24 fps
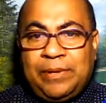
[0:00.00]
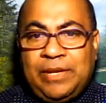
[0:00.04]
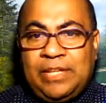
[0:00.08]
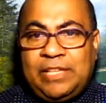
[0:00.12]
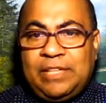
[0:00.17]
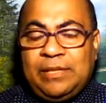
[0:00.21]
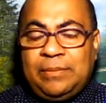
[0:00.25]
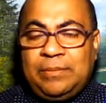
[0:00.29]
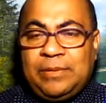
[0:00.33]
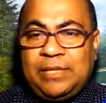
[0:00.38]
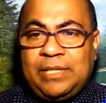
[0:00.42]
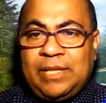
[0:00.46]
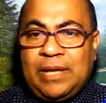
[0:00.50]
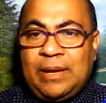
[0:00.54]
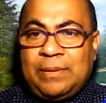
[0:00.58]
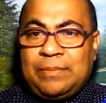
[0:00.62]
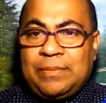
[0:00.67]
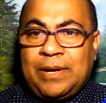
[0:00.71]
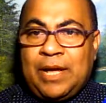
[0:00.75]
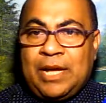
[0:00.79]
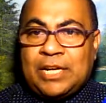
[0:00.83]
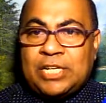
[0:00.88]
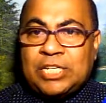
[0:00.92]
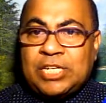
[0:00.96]
এই
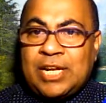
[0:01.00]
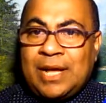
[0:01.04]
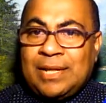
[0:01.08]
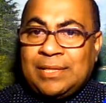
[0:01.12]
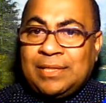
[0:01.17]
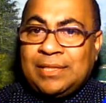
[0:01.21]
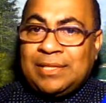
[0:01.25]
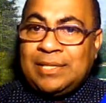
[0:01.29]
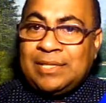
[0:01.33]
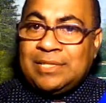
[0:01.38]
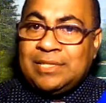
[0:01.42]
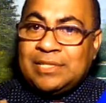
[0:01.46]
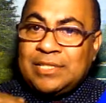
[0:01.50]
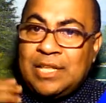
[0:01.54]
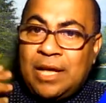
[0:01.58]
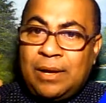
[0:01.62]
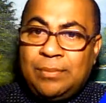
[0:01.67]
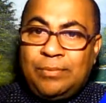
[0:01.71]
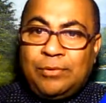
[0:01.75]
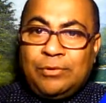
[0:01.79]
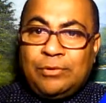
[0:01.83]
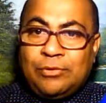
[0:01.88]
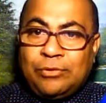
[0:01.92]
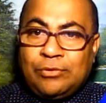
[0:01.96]
পৃথিবীতে আমরা
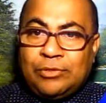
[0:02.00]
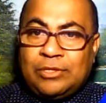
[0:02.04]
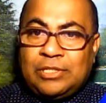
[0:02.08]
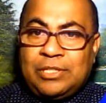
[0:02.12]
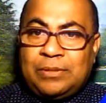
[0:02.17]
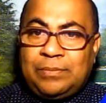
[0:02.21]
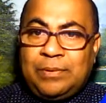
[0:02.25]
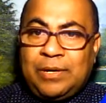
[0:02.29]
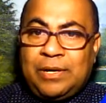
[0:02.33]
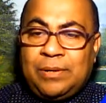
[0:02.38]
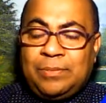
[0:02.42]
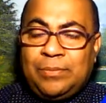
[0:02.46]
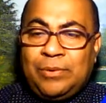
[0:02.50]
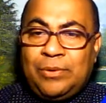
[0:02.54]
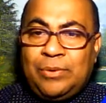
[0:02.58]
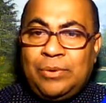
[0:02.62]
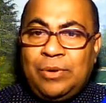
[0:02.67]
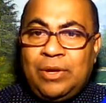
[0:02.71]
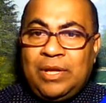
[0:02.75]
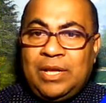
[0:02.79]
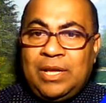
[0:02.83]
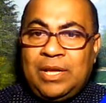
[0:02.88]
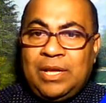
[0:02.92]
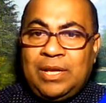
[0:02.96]
শান্তি স্থাপন করতে
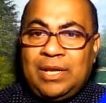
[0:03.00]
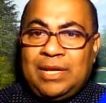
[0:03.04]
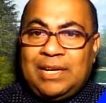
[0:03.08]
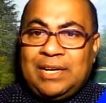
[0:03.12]
পারব